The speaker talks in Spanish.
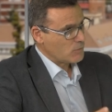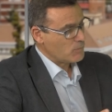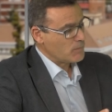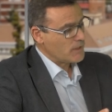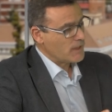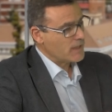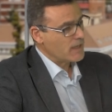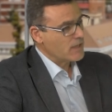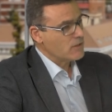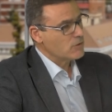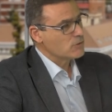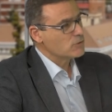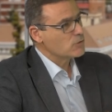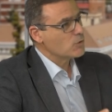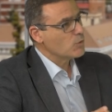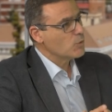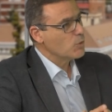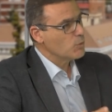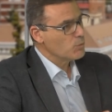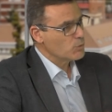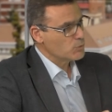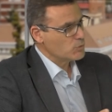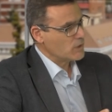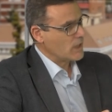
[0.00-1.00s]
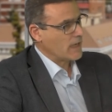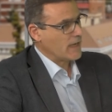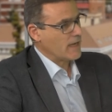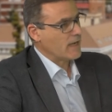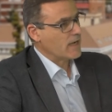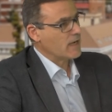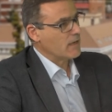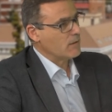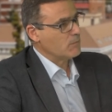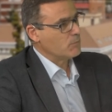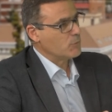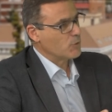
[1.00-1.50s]
complicados hubo una
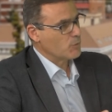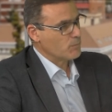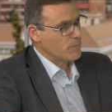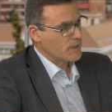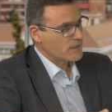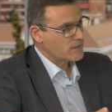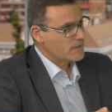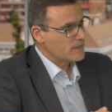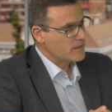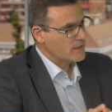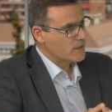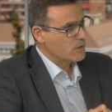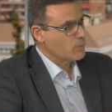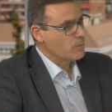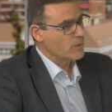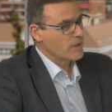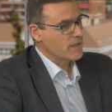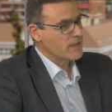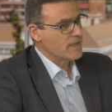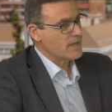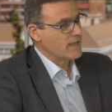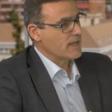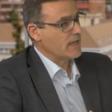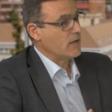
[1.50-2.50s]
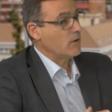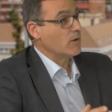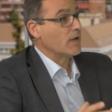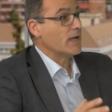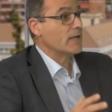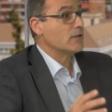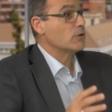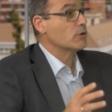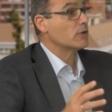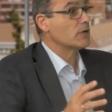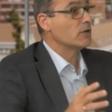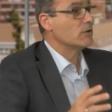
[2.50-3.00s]
queja por parte de ningún guardia de que,
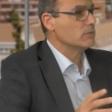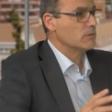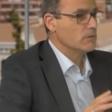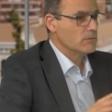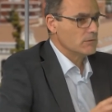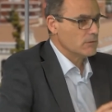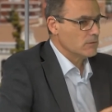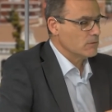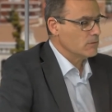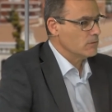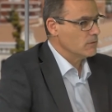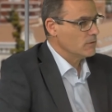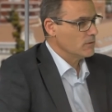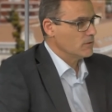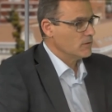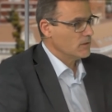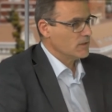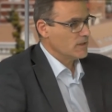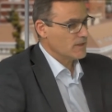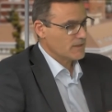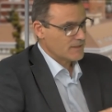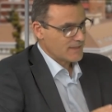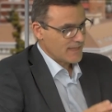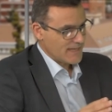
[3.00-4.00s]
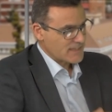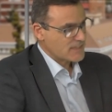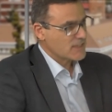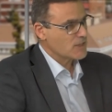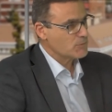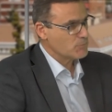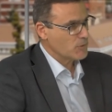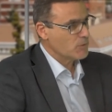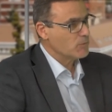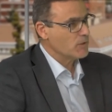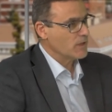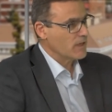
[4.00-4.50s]
oiga, yo quiero, no, no, no, esta
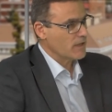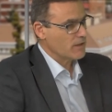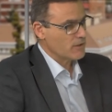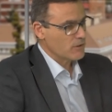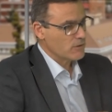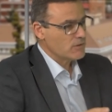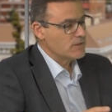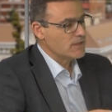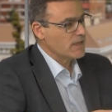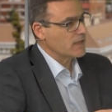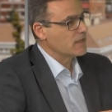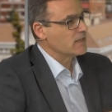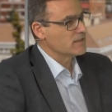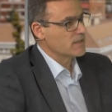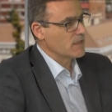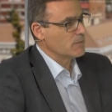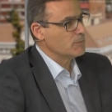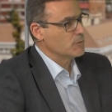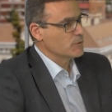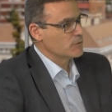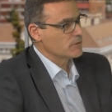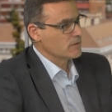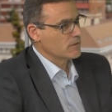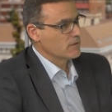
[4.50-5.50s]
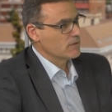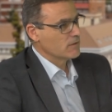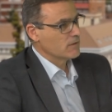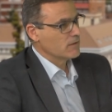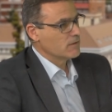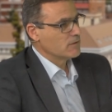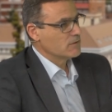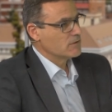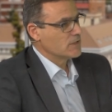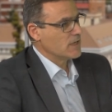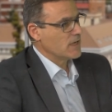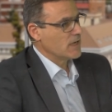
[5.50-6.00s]
es mi obligación y aquí estamos.
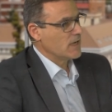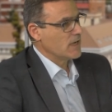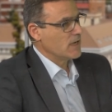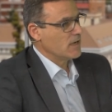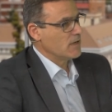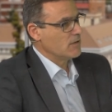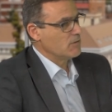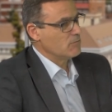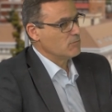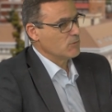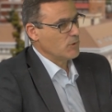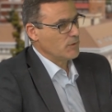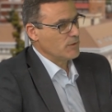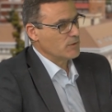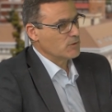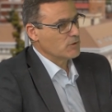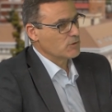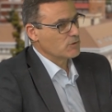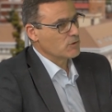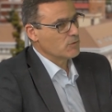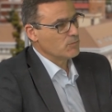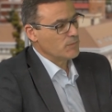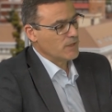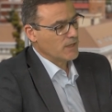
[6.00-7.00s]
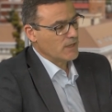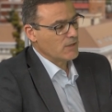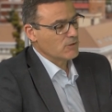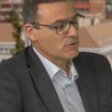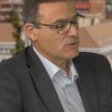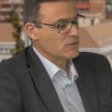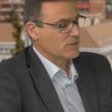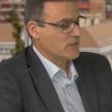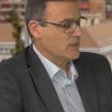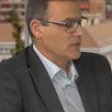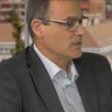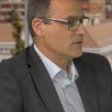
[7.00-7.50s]
momentos
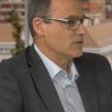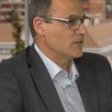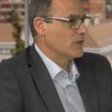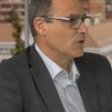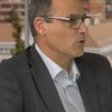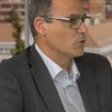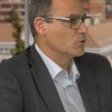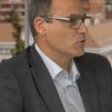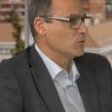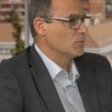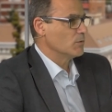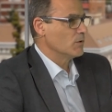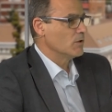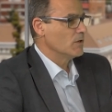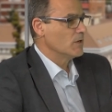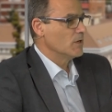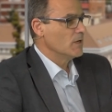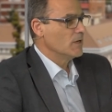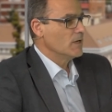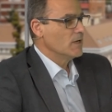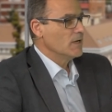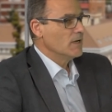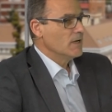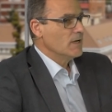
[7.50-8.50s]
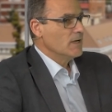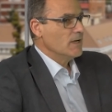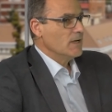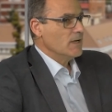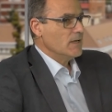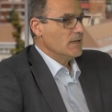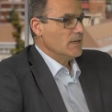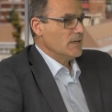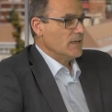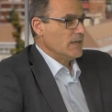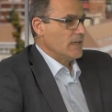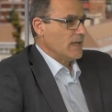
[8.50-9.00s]
complicados sí, los hubo
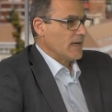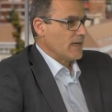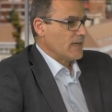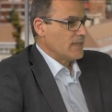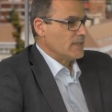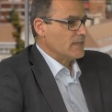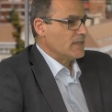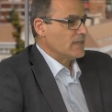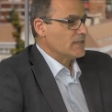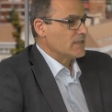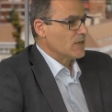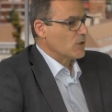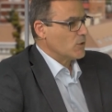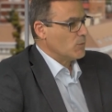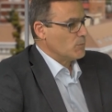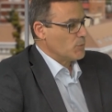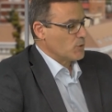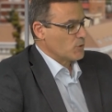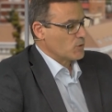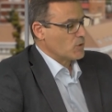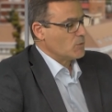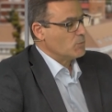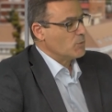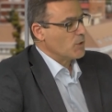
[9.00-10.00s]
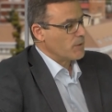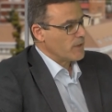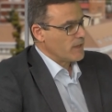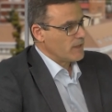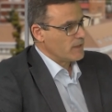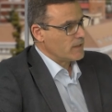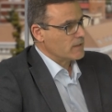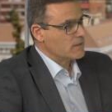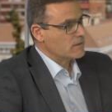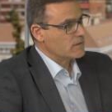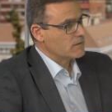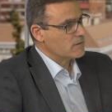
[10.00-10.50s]
y la gente se comportó muy
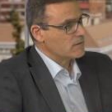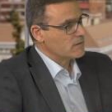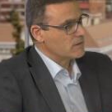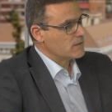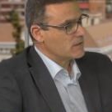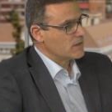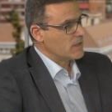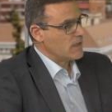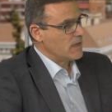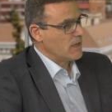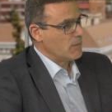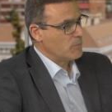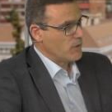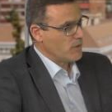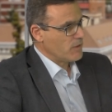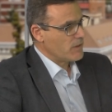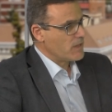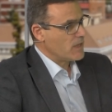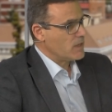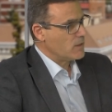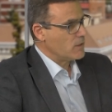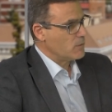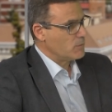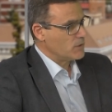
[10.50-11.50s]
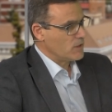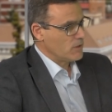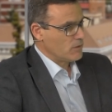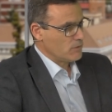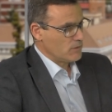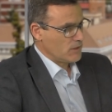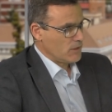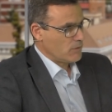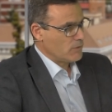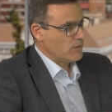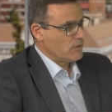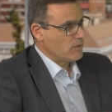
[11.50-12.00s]
bien. En ¿eh? la provincia,
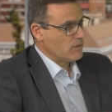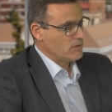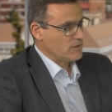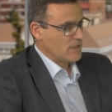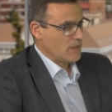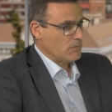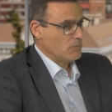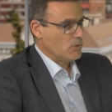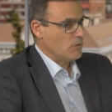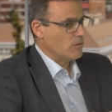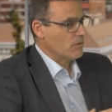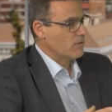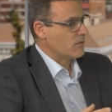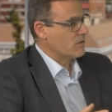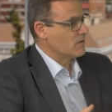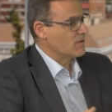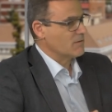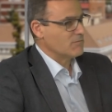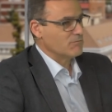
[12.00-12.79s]
tengo, salvo